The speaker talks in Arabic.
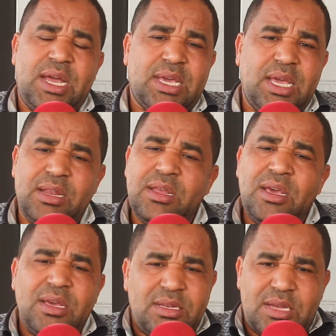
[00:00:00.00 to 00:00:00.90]
كاين
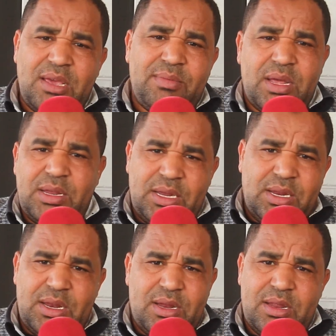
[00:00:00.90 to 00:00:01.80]
دائما
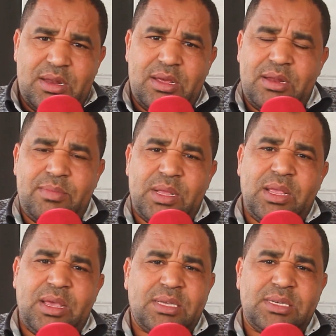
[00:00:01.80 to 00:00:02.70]
يعني نمط
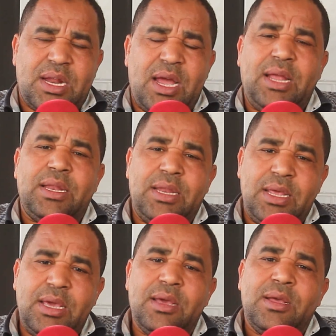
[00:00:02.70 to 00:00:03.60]
الاقتراع
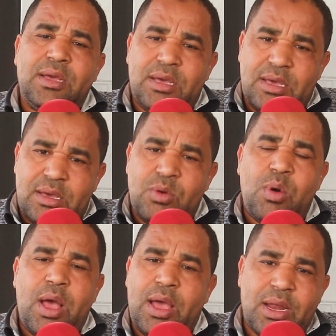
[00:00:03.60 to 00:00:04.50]
اللي
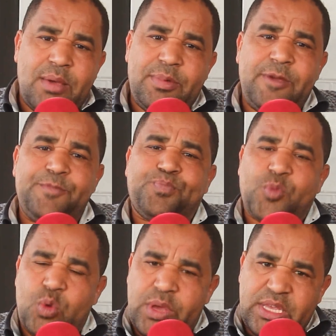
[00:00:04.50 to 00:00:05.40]
هو اغلبي
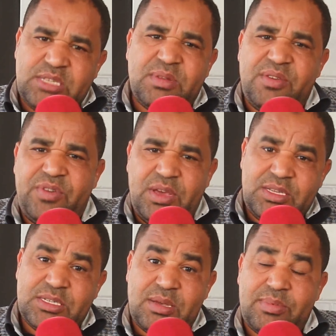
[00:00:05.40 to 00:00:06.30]
واللي كيتبنى فيه
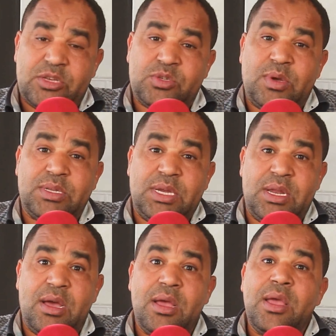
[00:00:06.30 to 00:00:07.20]
احتساب الاصوات
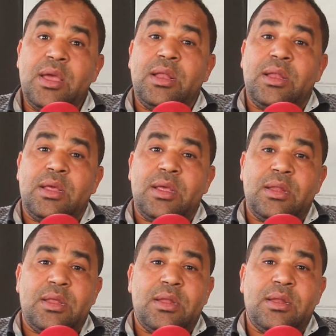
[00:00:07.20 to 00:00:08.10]
على
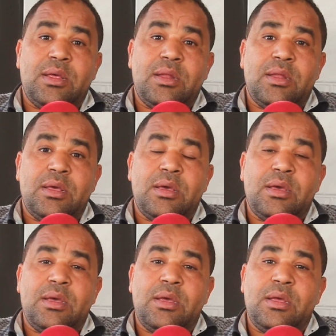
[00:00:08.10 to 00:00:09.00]

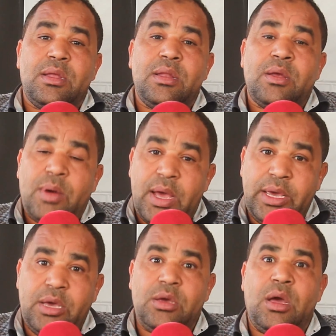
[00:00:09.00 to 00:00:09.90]

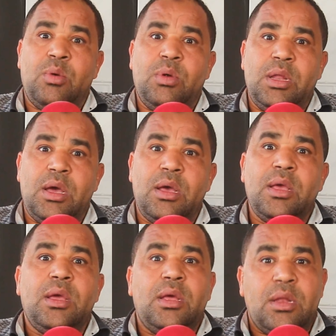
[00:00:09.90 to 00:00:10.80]
اللوائح او على
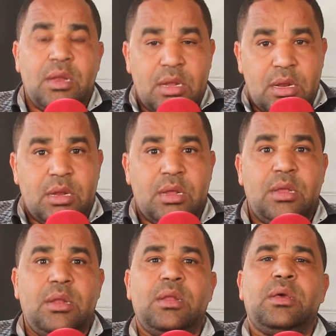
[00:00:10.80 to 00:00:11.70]

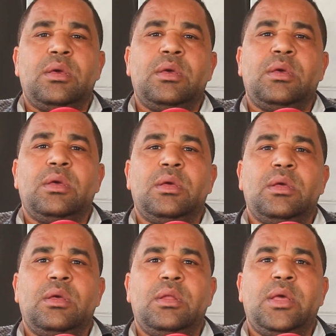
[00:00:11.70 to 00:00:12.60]

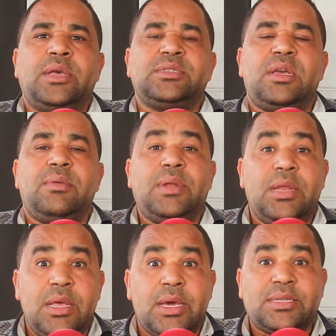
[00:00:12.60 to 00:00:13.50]
الاحزاب
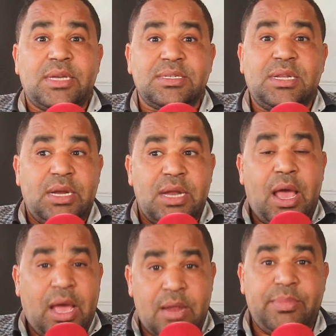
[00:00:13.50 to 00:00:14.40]
اللي كتحصل على
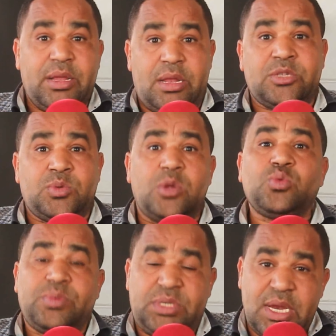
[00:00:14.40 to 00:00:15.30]
اغلبيه
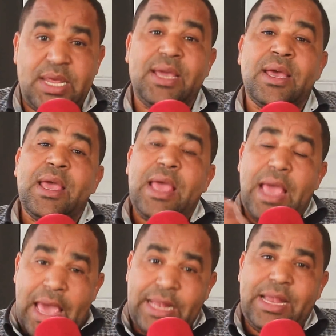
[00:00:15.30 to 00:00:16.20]
الاصوات وبالتالي
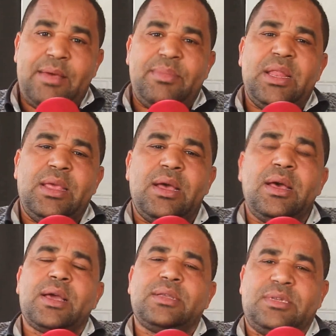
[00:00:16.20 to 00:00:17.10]
هذه
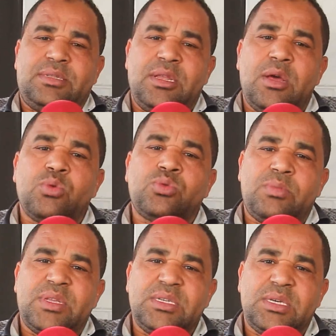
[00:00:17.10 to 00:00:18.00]
العمليه كتعطينا
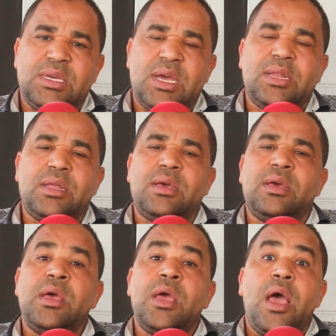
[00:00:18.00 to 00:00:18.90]

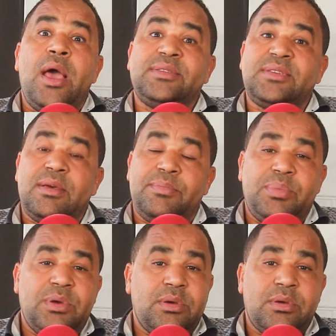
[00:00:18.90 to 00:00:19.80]
اوتوماتيكيا احزاب
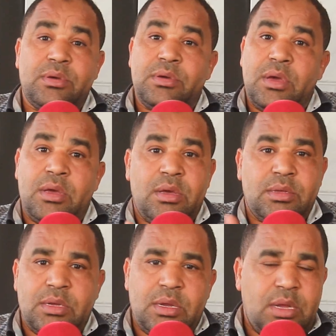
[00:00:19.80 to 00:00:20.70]

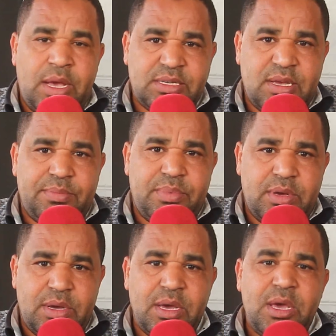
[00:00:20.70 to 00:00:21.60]
آه، احزاب
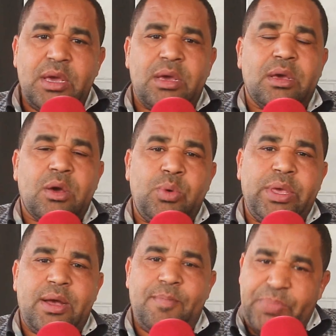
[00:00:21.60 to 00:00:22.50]
آه،
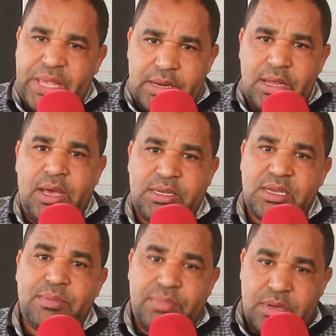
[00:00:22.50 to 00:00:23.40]
قويه يعني
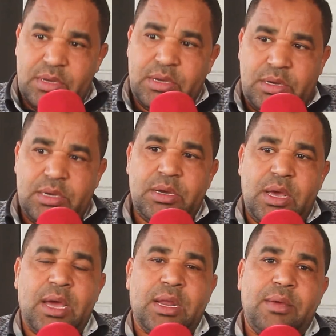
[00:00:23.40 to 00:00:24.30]
احزاب آه،
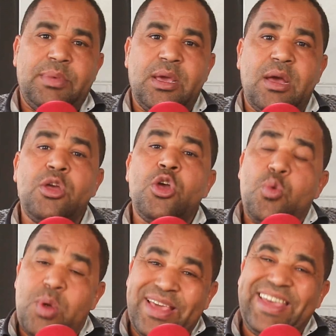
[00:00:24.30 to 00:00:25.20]
اغلبيه
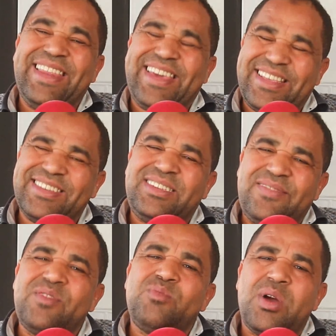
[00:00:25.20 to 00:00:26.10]
ولكن
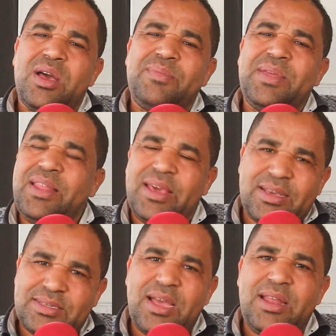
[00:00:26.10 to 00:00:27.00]
كتؤدي في المقابل
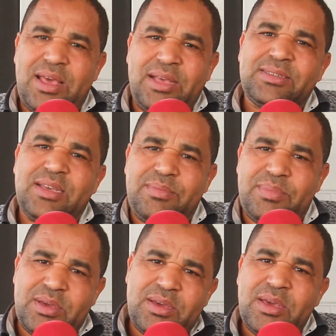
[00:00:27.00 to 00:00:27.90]
لاقصاء
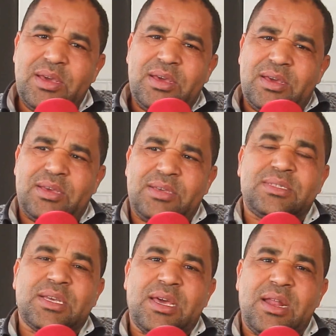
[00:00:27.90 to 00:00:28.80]
الاحزاب
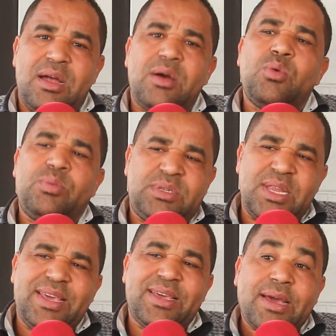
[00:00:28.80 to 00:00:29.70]
الصغيره
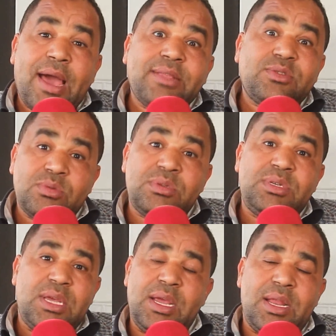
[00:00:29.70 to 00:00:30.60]
وبالتالي قد
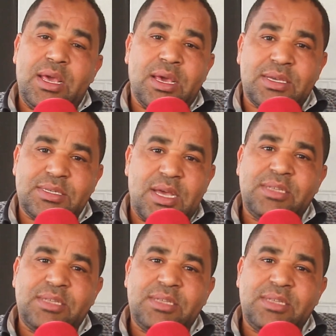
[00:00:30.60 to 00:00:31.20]
تؤدي الى اقصاء